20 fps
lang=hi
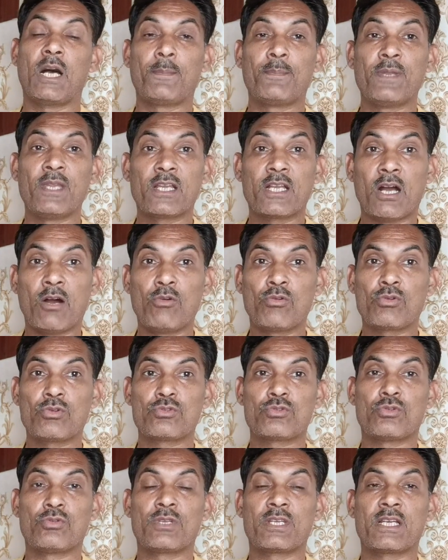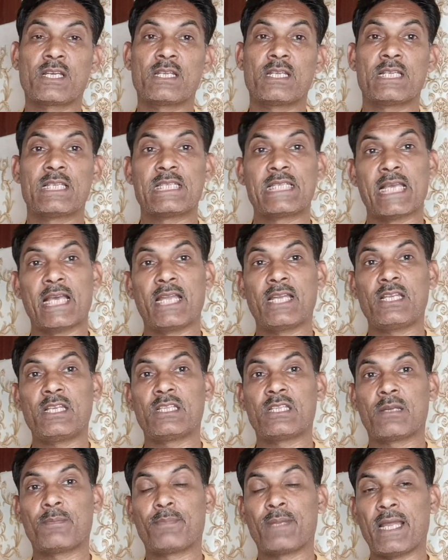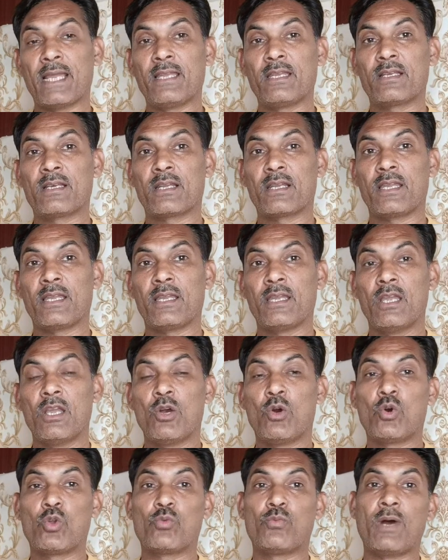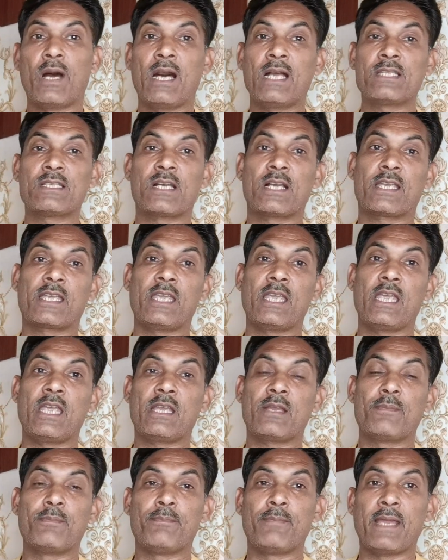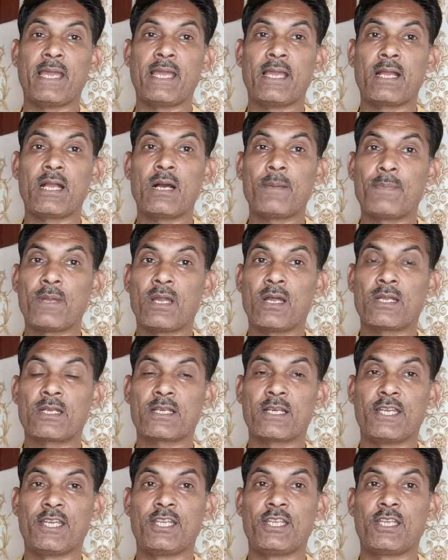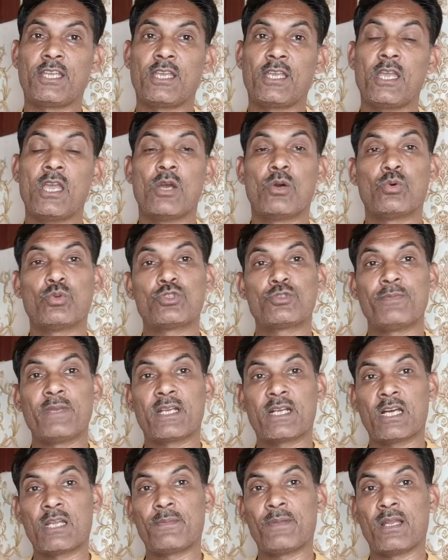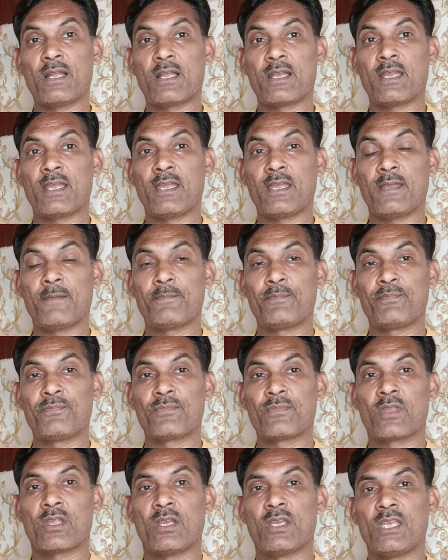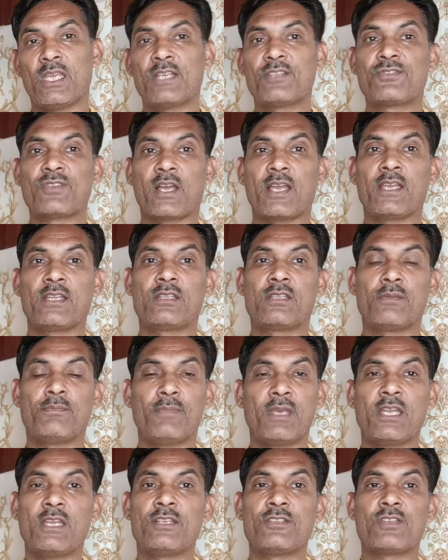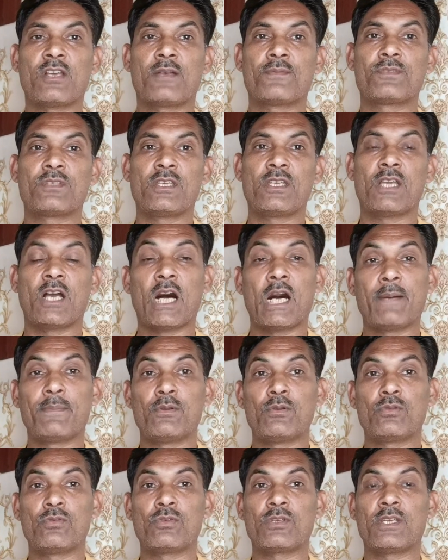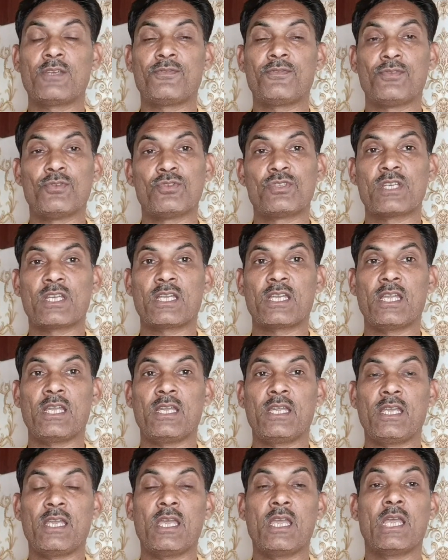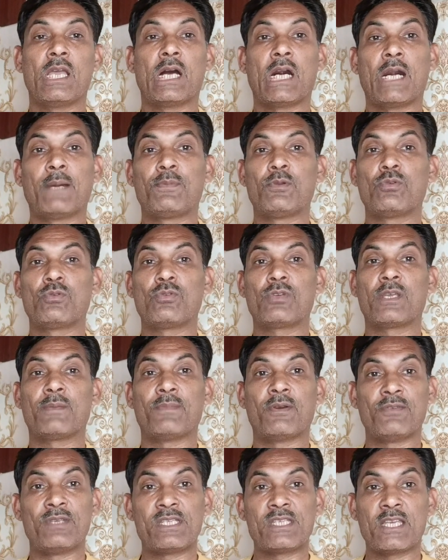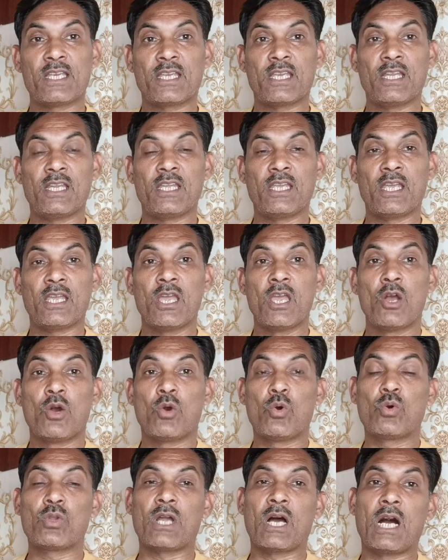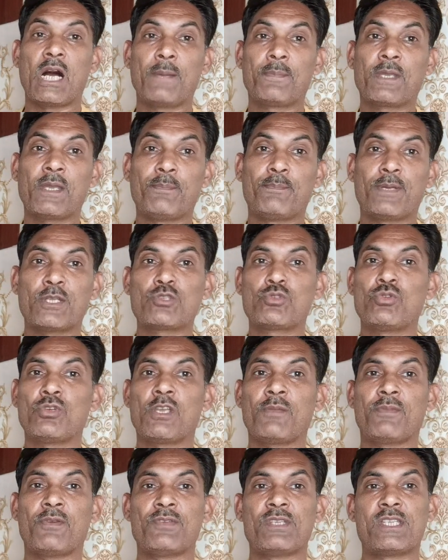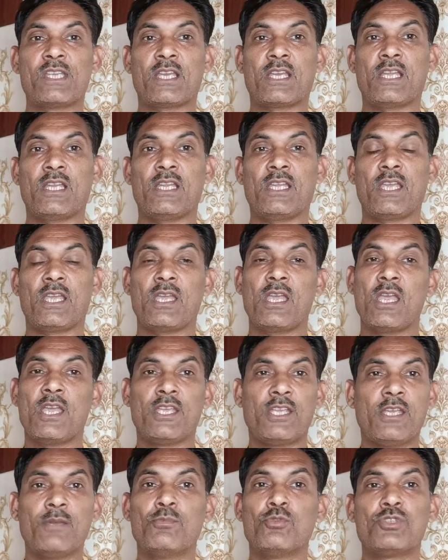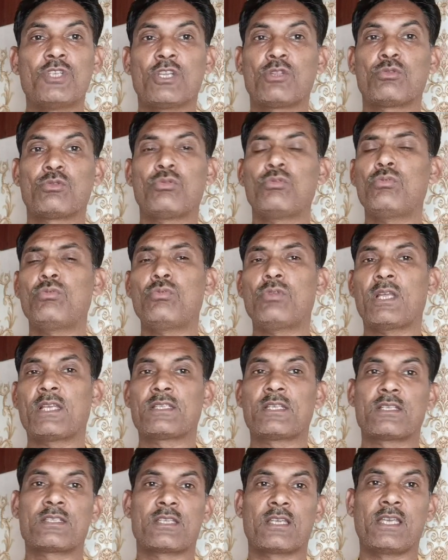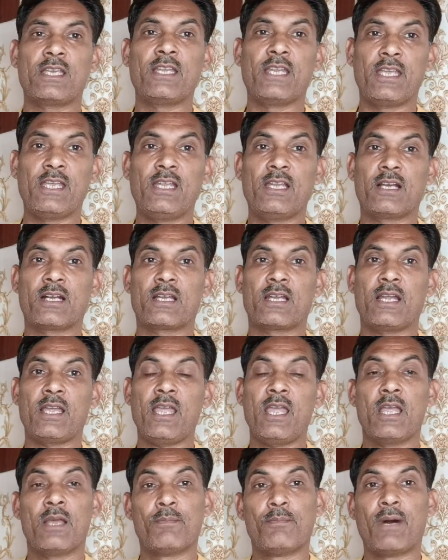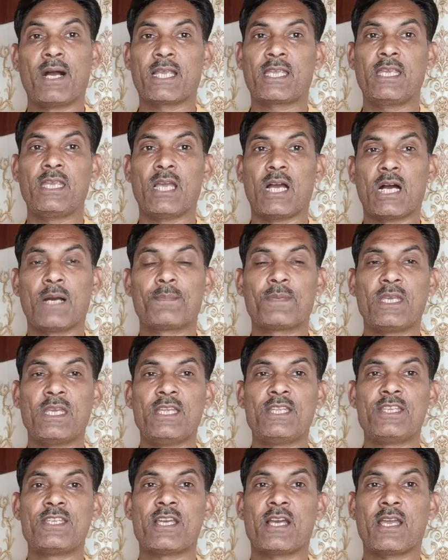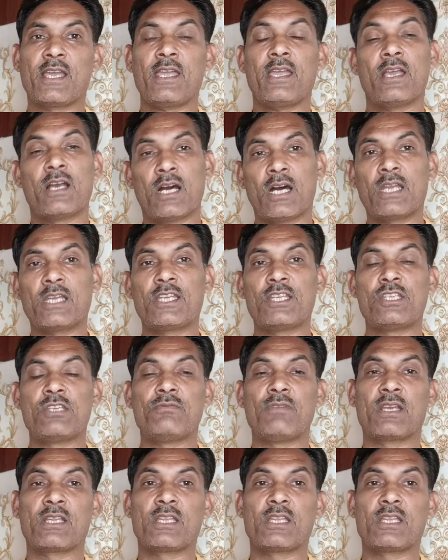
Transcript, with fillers: अपने गांव को छोड़कर शहर की तरफ लाइन कर रहे हैं और वहां जाके एक महंगा प्लाट खरीद के उसमें घर बना रहे हैं ये शायद मेरे हिसाब से आप लोगों के फ्यूचर के लिए आप लोगों के भविष्य के लिए और आपके बच्चों के भविष्य के लिए ये मुझे थोड़ा सा सही नहीं लग रहा है बाकी आपकी इच्छा है हर किसी